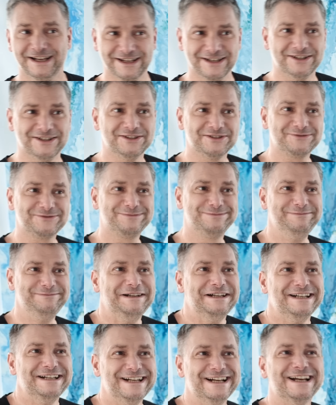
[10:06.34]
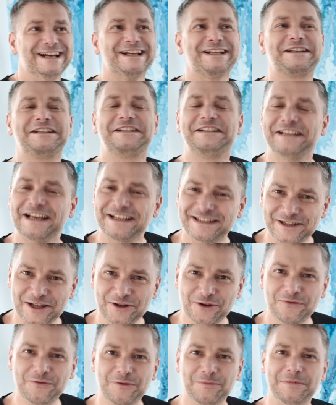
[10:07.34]
no,
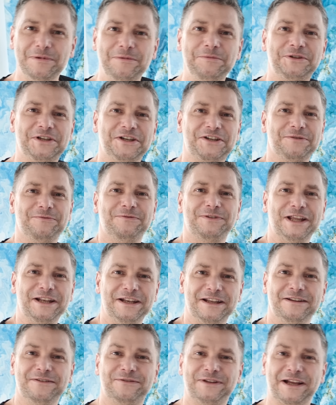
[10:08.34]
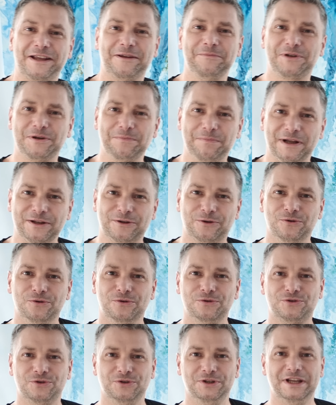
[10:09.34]
Zastanowiłbym się, czy wtedy w takim
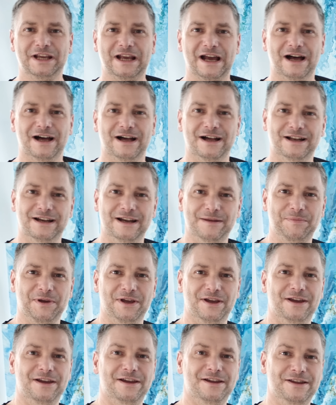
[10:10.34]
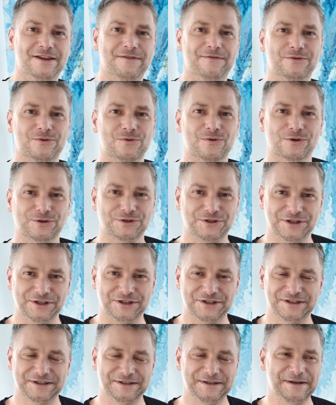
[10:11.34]
przypadku czujnika lepiej nie
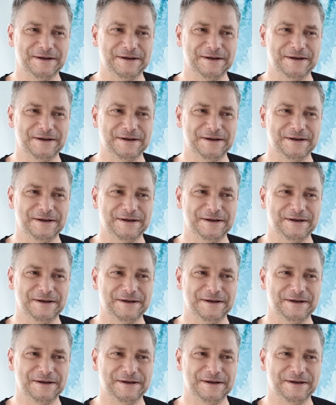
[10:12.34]
wyłączyć.